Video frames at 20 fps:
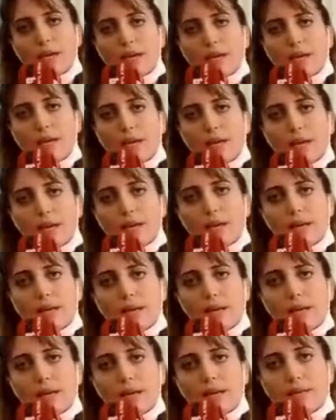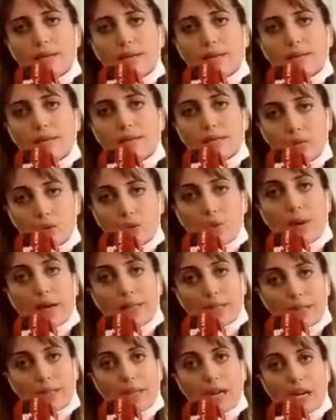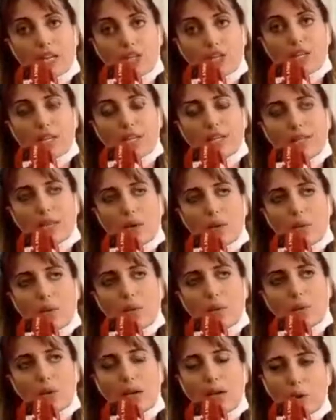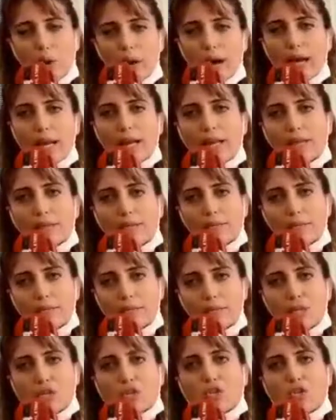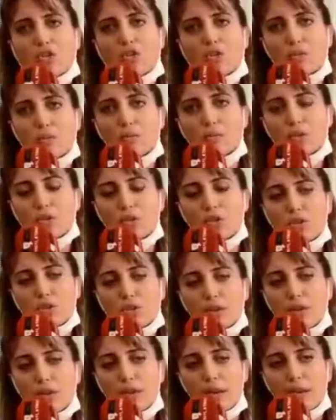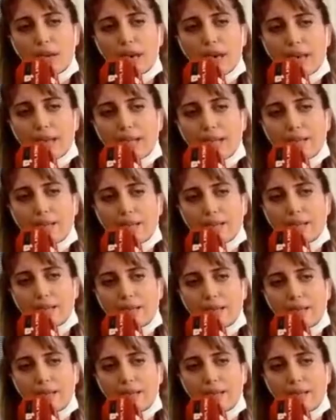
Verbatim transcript: آه، نزيدوا بهذا النقاش لانه لا يعقل باش باش هذه